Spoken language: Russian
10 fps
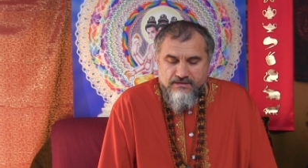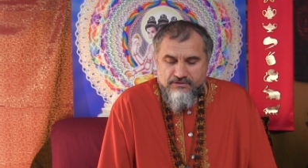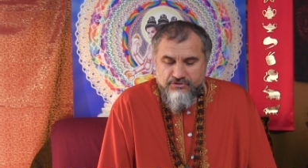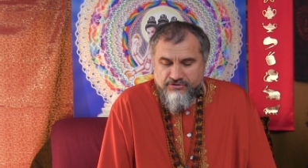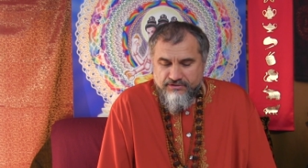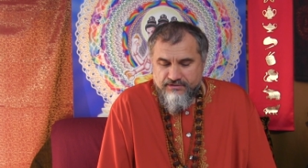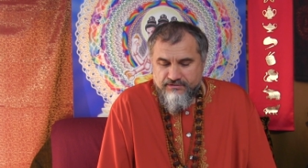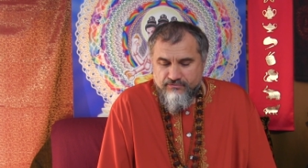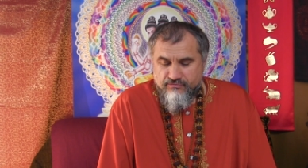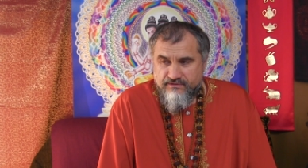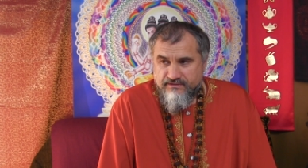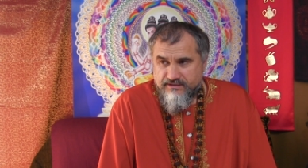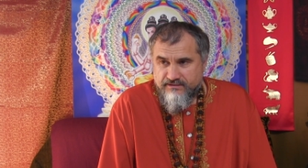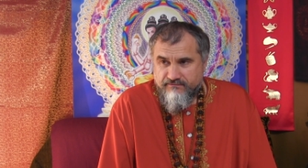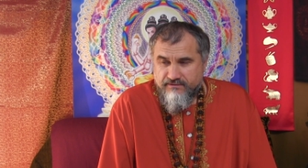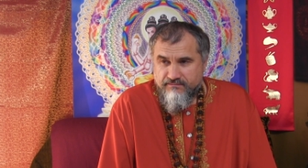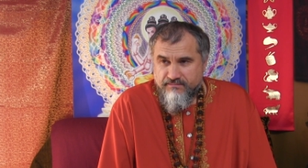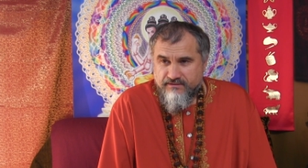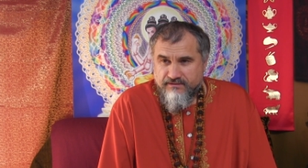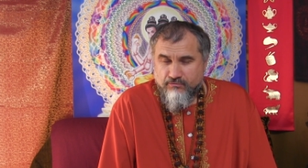с жизнью, с
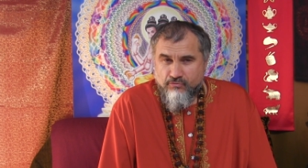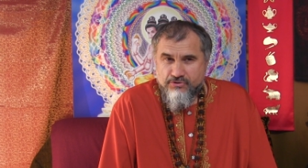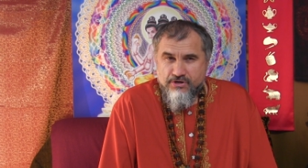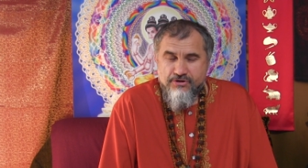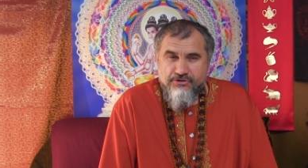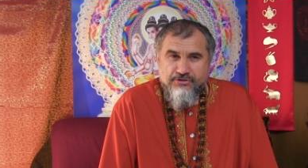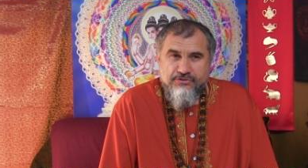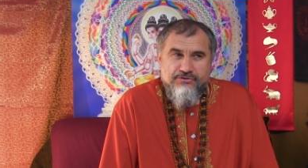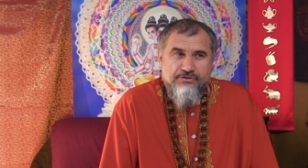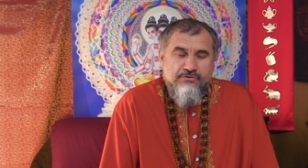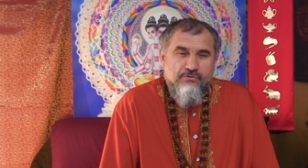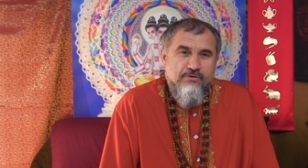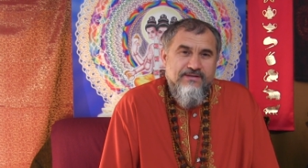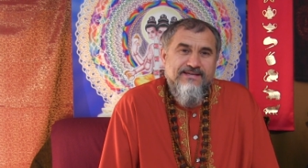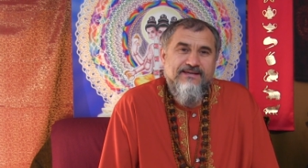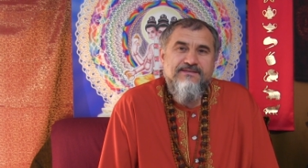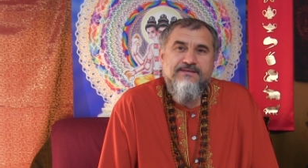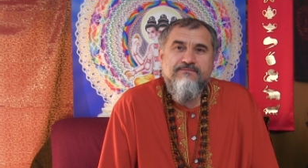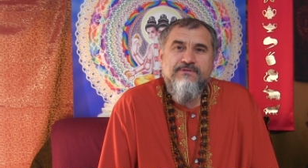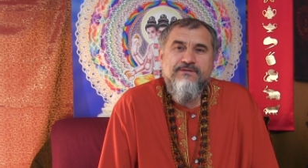действиями, с окружающей средой, с
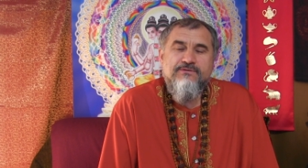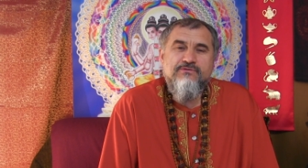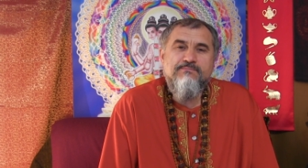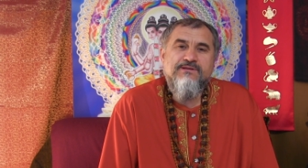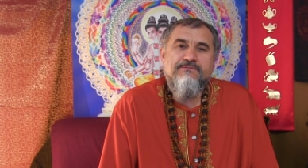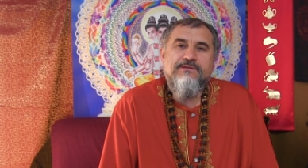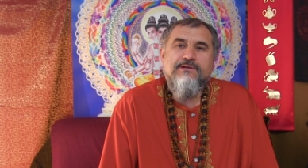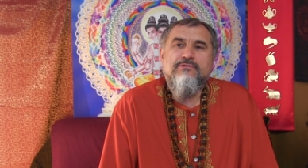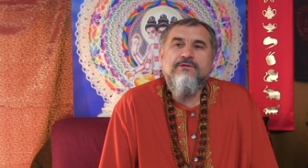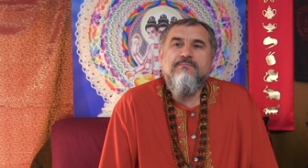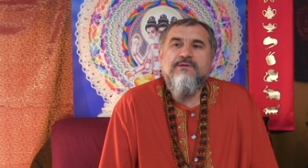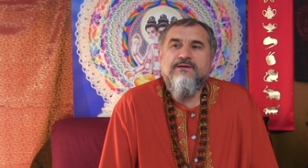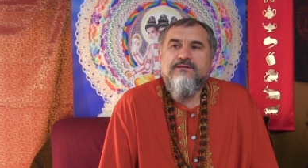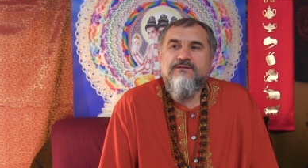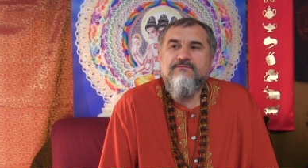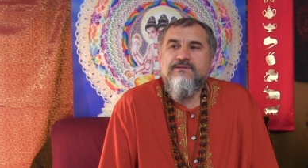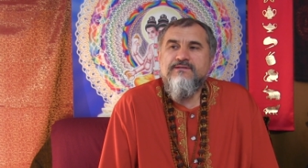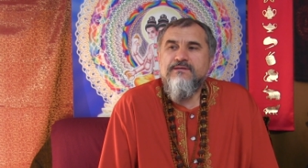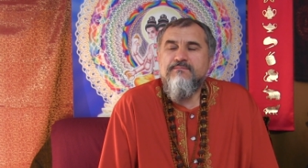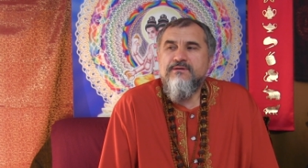активностью, с просветленными
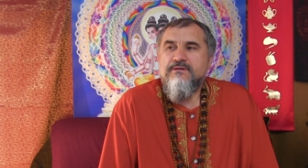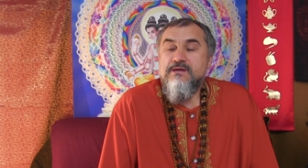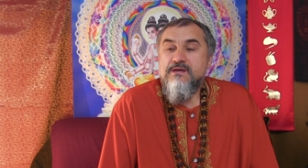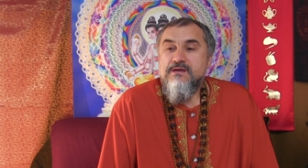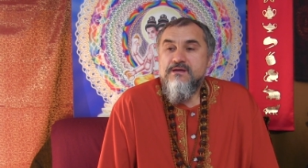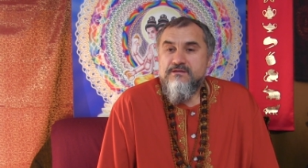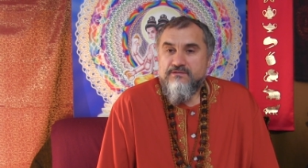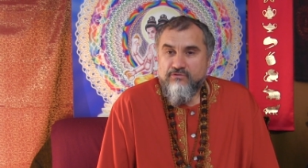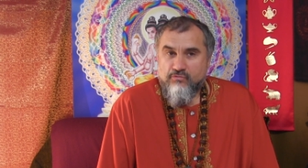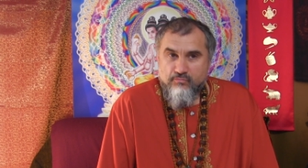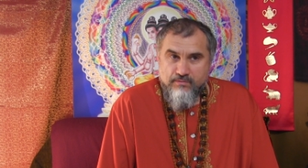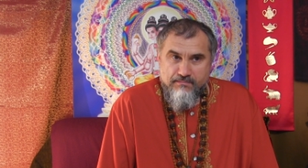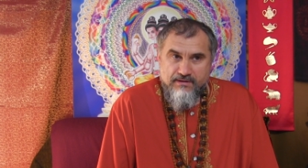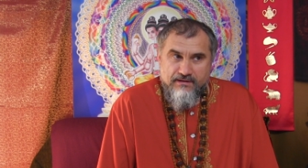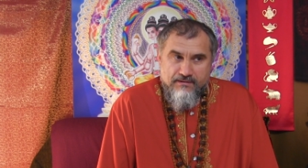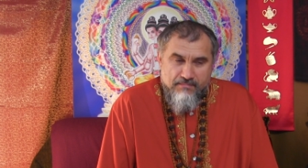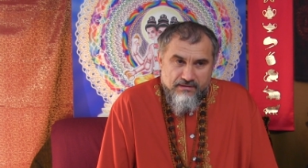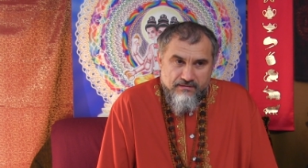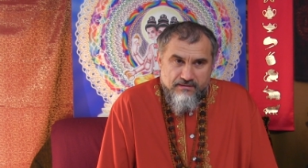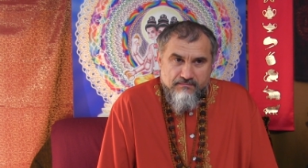активностями, с грубыми
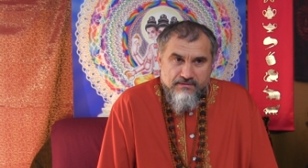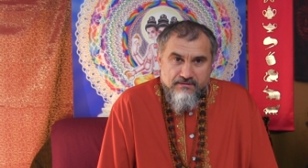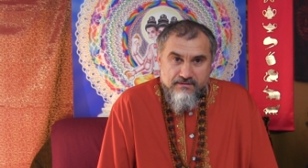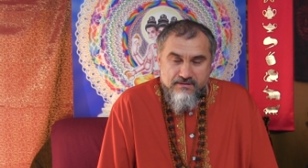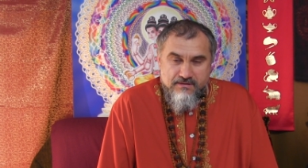элементами.